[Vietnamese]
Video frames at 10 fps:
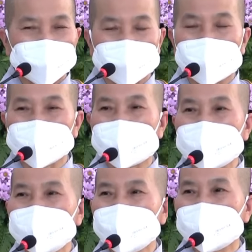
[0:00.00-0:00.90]
Gần
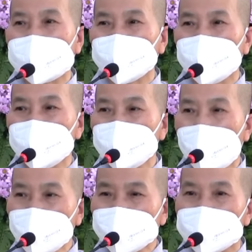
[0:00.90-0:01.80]
đây là tôi
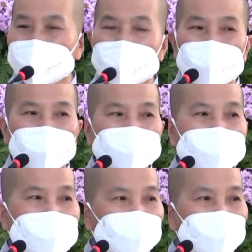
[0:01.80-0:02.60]
đốn được cái bụi tre